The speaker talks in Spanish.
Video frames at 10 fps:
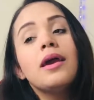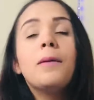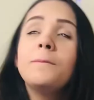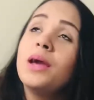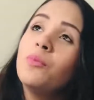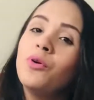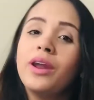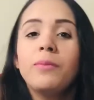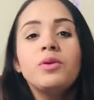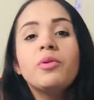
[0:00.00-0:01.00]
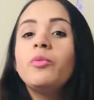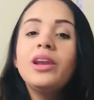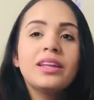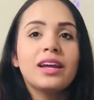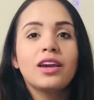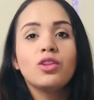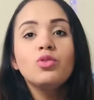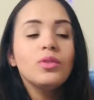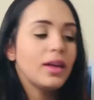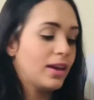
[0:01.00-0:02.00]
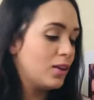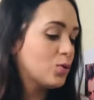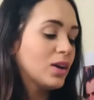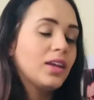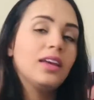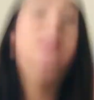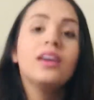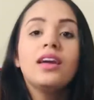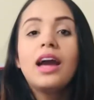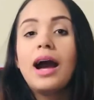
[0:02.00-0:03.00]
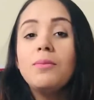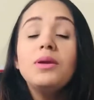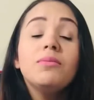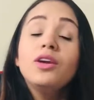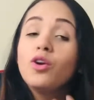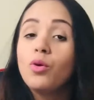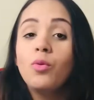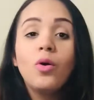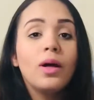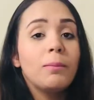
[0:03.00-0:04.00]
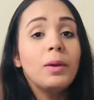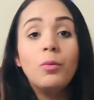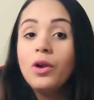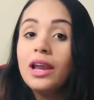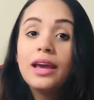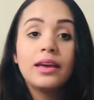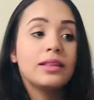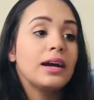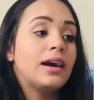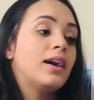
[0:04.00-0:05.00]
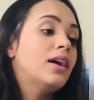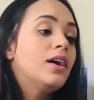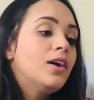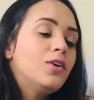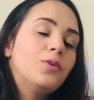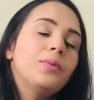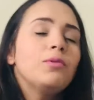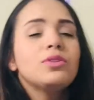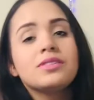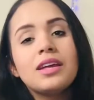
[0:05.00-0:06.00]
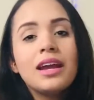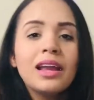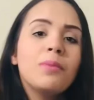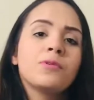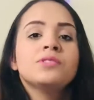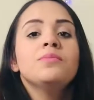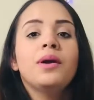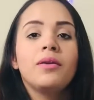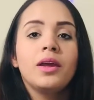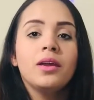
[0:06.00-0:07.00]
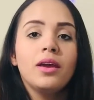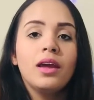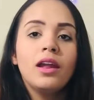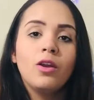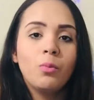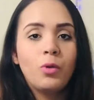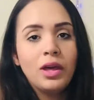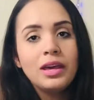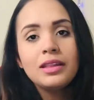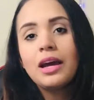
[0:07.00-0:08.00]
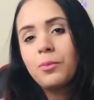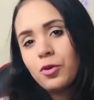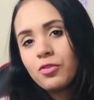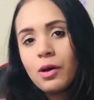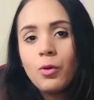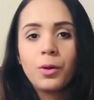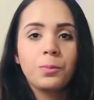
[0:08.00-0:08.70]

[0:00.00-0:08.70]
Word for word: mi amor, a mí me molesta que tú dejes esto aquí, a mí me incomoda, me molesta, no me gusta, ¿será que la próxima vez eh, lo puedes quitar, por favor?